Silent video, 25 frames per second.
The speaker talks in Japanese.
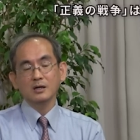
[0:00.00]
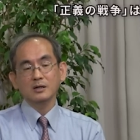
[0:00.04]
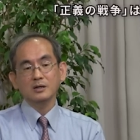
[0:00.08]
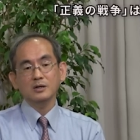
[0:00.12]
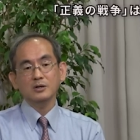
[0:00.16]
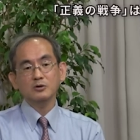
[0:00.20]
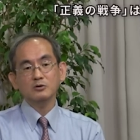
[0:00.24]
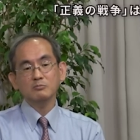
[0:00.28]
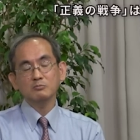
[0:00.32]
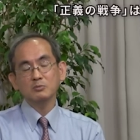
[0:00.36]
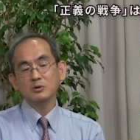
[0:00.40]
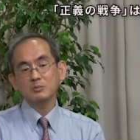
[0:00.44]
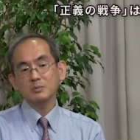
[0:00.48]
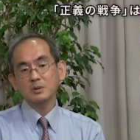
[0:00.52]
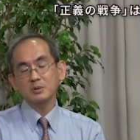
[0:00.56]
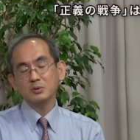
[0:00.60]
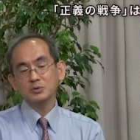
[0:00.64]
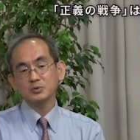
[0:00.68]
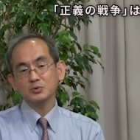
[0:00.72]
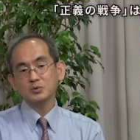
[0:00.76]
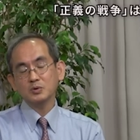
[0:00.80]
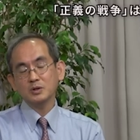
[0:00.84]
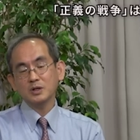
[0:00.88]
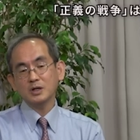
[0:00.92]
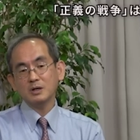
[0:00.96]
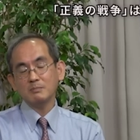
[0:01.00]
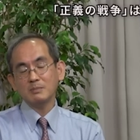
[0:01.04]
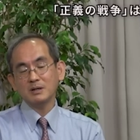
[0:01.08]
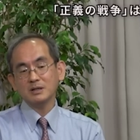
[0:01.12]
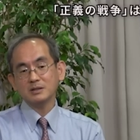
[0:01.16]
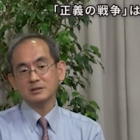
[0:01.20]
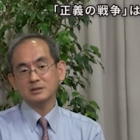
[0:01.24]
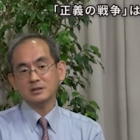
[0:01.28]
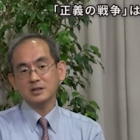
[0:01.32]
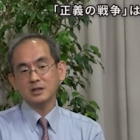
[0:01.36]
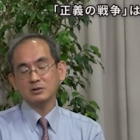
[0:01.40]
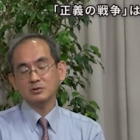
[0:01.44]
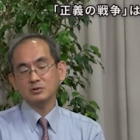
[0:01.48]
結局揉め事が
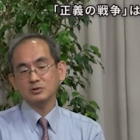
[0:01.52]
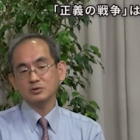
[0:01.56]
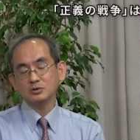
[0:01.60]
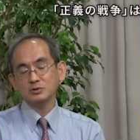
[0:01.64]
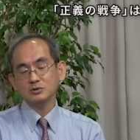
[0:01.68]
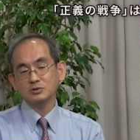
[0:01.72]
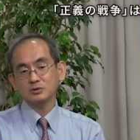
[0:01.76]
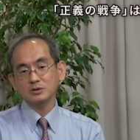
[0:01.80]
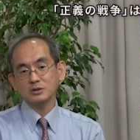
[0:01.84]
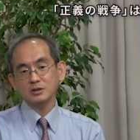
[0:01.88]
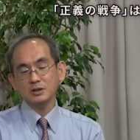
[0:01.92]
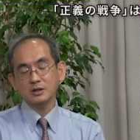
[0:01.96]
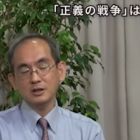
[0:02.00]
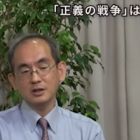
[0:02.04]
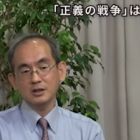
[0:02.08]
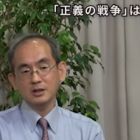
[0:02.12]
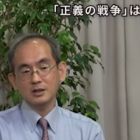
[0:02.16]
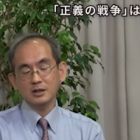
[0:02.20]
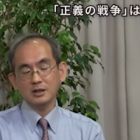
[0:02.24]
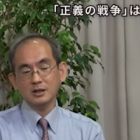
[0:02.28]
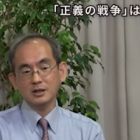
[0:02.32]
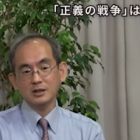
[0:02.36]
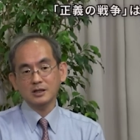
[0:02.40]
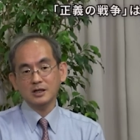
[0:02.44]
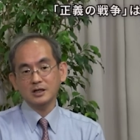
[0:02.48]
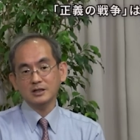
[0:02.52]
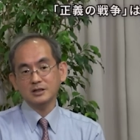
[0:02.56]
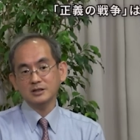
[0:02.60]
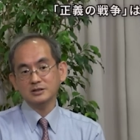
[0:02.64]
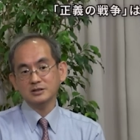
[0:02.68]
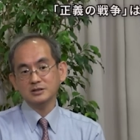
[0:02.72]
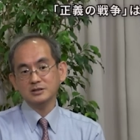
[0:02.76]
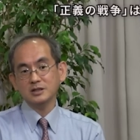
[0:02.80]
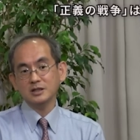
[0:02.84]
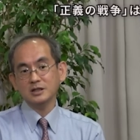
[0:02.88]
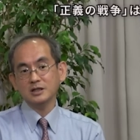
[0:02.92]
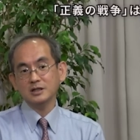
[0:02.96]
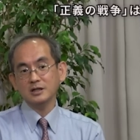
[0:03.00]
全く、えー、解
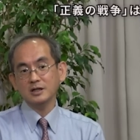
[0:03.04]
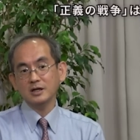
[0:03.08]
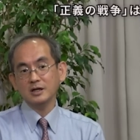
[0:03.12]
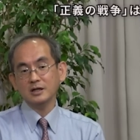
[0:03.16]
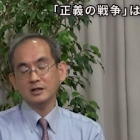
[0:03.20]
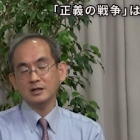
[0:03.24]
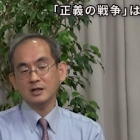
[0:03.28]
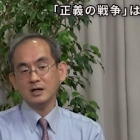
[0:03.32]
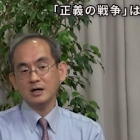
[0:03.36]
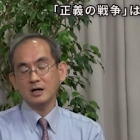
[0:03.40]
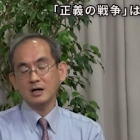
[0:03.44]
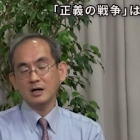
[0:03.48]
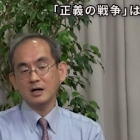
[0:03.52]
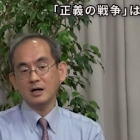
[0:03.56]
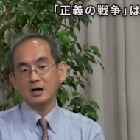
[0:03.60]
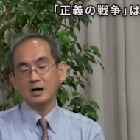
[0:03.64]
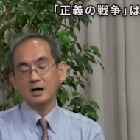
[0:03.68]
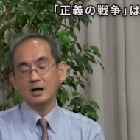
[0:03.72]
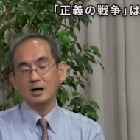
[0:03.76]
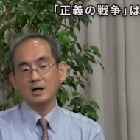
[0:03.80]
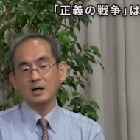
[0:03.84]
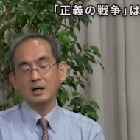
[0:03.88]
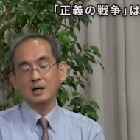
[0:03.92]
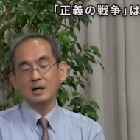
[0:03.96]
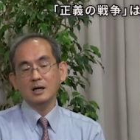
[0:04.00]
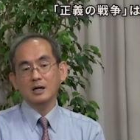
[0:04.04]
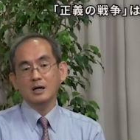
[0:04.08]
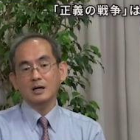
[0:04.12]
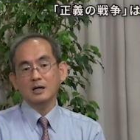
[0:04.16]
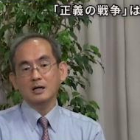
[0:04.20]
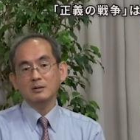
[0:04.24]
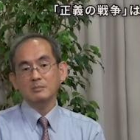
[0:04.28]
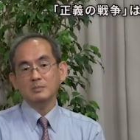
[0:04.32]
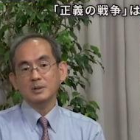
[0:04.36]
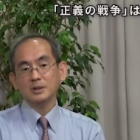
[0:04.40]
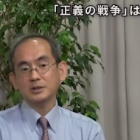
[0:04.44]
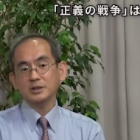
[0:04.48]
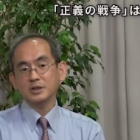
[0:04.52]
決できないか、
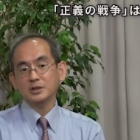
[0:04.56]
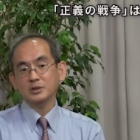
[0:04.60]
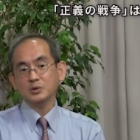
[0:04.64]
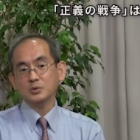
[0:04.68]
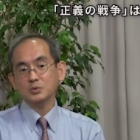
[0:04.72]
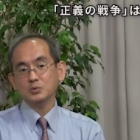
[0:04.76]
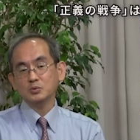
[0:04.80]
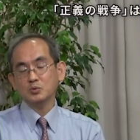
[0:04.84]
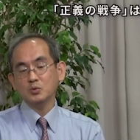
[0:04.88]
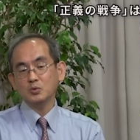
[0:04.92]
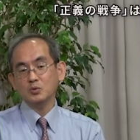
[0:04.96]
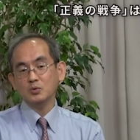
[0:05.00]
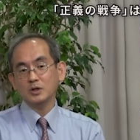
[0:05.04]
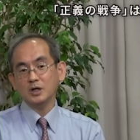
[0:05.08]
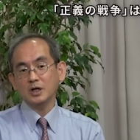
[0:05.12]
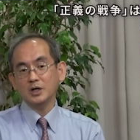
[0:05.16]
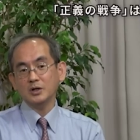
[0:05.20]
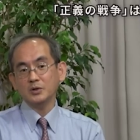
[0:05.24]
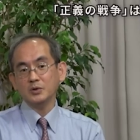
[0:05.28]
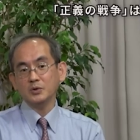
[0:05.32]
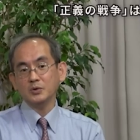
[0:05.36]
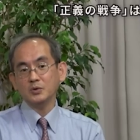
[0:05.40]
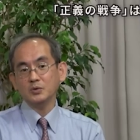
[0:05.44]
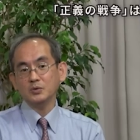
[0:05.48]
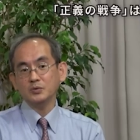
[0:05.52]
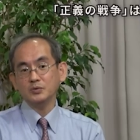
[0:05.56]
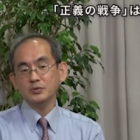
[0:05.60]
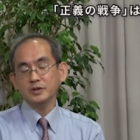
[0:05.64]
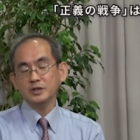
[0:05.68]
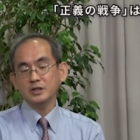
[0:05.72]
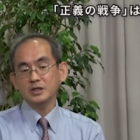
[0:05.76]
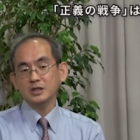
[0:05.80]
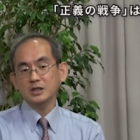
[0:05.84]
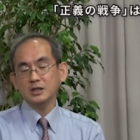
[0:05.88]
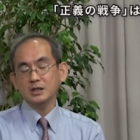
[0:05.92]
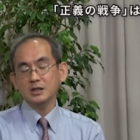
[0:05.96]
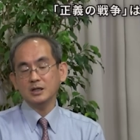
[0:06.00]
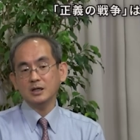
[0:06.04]
まあ、結局今回のよう
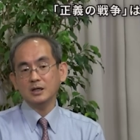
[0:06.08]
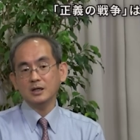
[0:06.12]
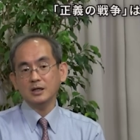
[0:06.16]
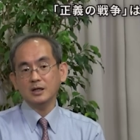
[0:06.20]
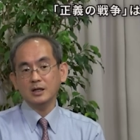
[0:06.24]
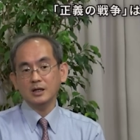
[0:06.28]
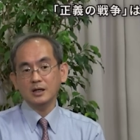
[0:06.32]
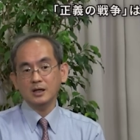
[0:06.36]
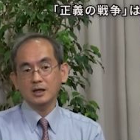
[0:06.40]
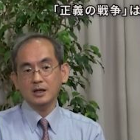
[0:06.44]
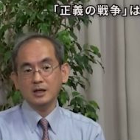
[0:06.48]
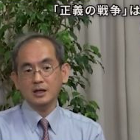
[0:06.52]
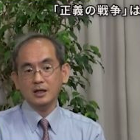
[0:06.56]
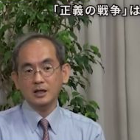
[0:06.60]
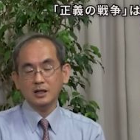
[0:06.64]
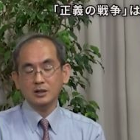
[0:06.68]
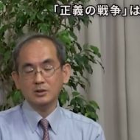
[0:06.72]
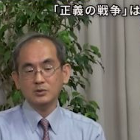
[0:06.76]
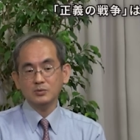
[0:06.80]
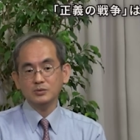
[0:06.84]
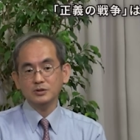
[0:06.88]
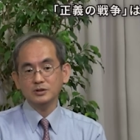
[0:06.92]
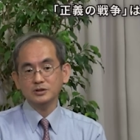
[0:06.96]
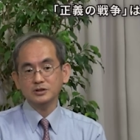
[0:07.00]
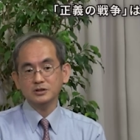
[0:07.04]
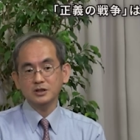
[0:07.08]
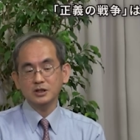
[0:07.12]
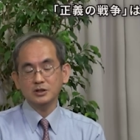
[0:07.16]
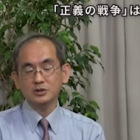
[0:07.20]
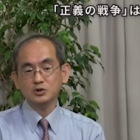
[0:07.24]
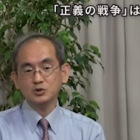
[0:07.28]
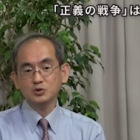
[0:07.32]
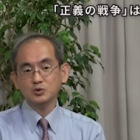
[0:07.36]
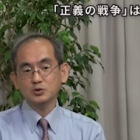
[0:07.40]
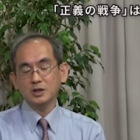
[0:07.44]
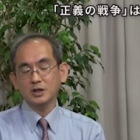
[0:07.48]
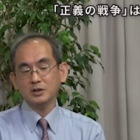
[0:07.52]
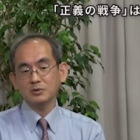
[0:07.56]
に、えー、っとですね、
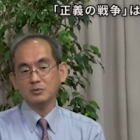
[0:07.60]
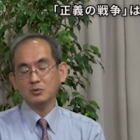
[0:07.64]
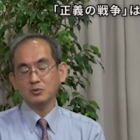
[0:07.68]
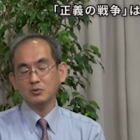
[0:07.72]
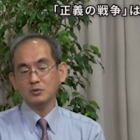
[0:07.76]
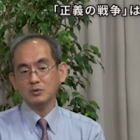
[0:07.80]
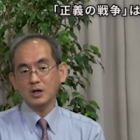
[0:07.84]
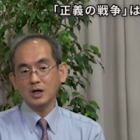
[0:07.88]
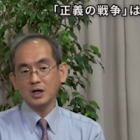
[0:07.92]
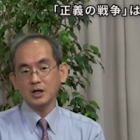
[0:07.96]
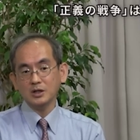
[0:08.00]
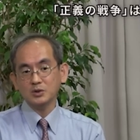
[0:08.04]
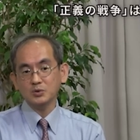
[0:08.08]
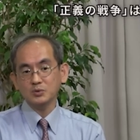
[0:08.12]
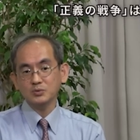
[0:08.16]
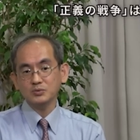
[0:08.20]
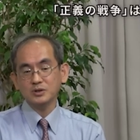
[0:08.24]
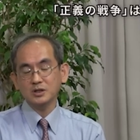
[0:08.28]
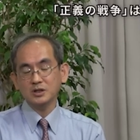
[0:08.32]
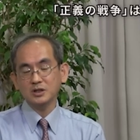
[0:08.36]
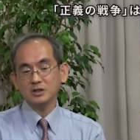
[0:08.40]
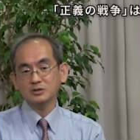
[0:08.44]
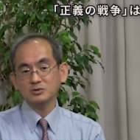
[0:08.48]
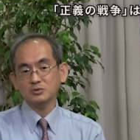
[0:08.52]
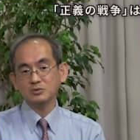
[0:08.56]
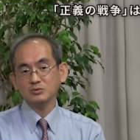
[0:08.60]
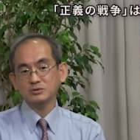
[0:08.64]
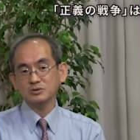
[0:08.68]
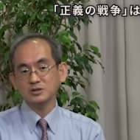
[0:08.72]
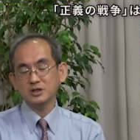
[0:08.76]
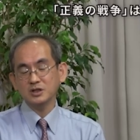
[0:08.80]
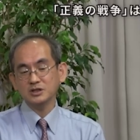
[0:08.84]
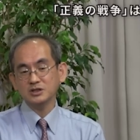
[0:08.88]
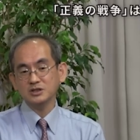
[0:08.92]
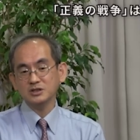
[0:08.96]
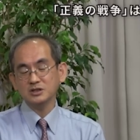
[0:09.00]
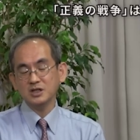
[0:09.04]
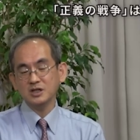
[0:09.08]
仲介国が基本的に存
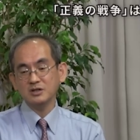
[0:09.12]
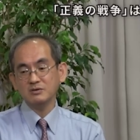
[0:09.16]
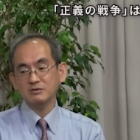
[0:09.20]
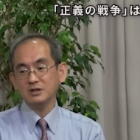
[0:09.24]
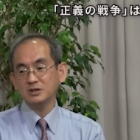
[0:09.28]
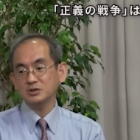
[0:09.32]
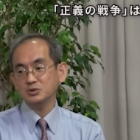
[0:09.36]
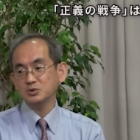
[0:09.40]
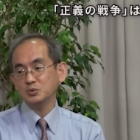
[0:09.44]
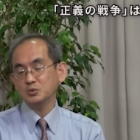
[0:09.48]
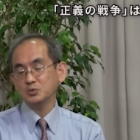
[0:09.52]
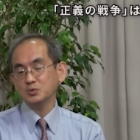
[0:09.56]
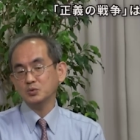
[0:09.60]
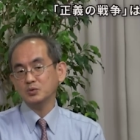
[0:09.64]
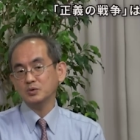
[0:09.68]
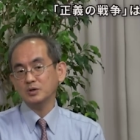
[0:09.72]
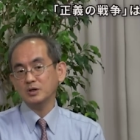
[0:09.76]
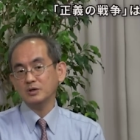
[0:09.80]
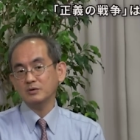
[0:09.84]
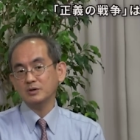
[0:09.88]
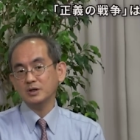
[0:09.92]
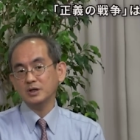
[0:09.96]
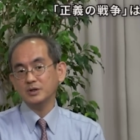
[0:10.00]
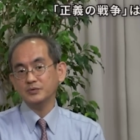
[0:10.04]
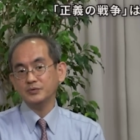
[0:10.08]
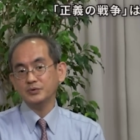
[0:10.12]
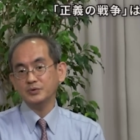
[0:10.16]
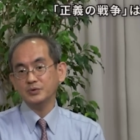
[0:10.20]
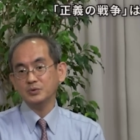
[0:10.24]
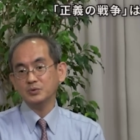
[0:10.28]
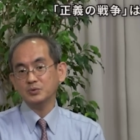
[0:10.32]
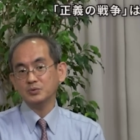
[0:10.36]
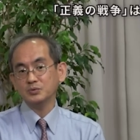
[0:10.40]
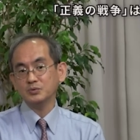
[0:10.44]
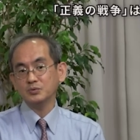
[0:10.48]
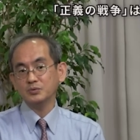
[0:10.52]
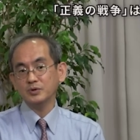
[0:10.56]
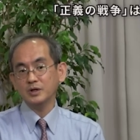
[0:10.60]
在しないような状況になるかという
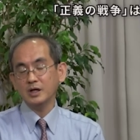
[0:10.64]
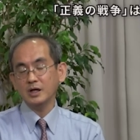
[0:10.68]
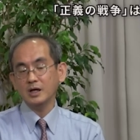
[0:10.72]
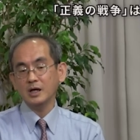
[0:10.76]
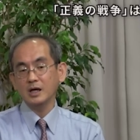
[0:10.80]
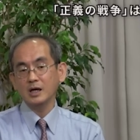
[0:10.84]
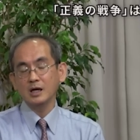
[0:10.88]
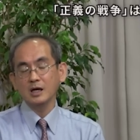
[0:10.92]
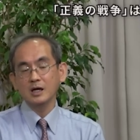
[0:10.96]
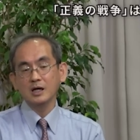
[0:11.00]
ことで